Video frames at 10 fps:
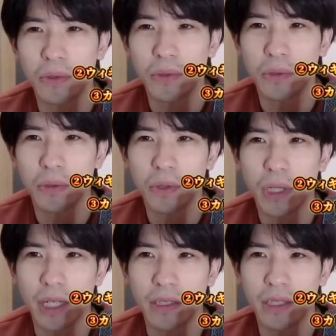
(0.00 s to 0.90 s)
てい
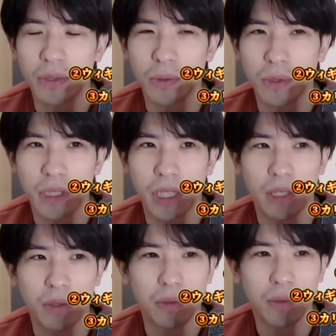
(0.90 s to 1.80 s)
う感じの
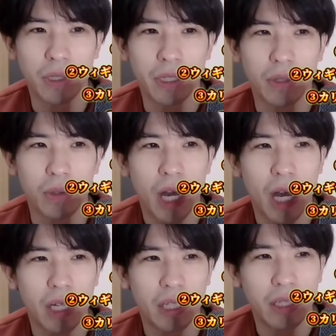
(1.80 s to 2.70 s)
スタートだけど
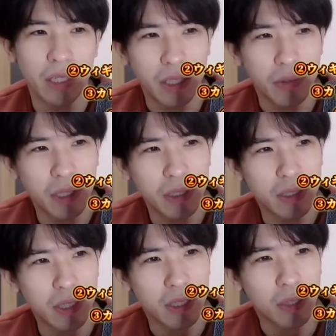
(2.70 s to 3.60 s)
ハーデンに
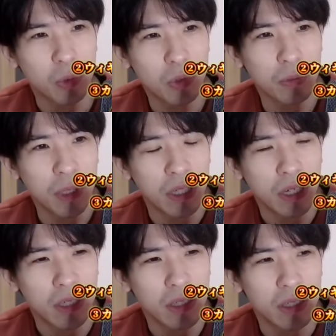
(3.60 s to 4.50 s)
ディフェンスなんて求め
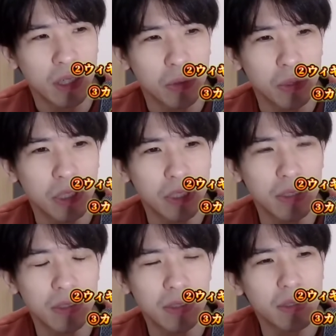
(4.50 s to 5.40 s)
てなかっただろう
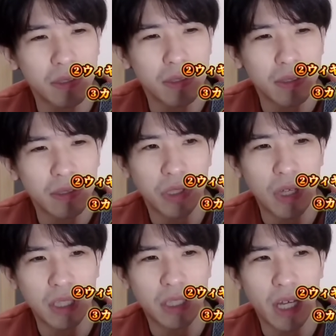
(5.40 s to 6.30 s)
しこ
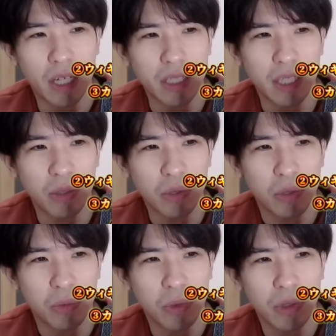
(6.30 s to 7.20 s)
いつはスターにな
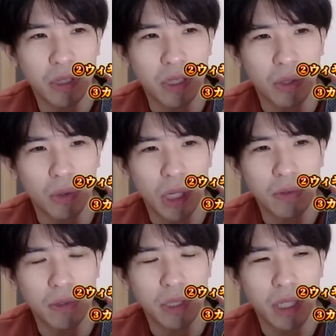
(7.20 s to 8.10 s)
ると思って
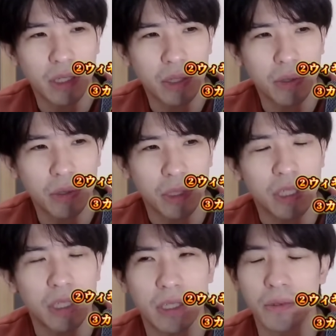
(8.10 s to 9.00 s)
ドラフトされてる
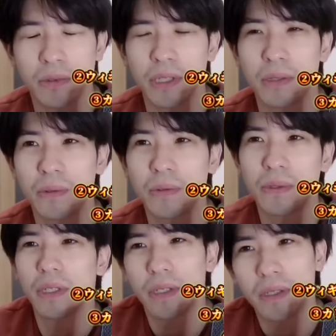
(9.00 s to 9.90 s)
ような気がするんだけ
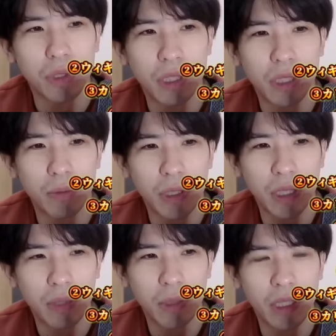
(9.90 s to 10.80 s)
どそういった意
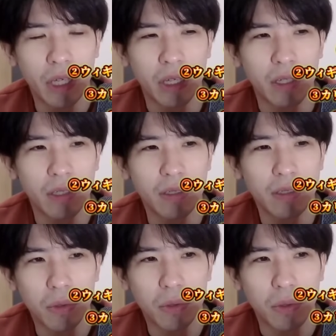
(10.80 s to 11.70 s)
味で
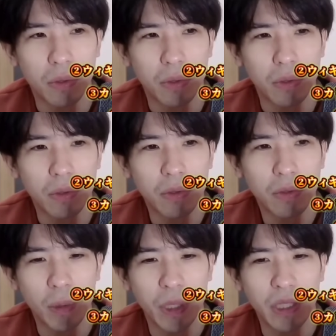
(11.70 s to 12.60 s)
こ
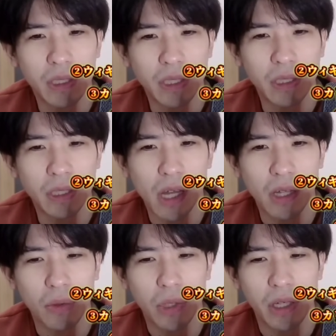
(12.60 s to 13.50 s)
う、まあ、
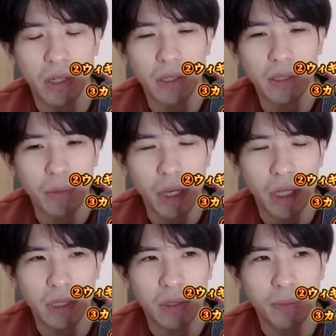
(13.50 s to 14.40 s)
ベンチスタートで
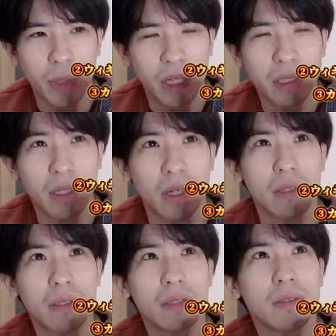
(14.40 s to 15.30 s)
今や
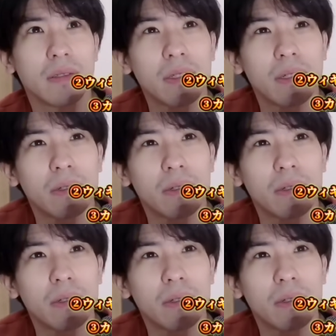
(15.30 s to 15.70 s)
スーパースターって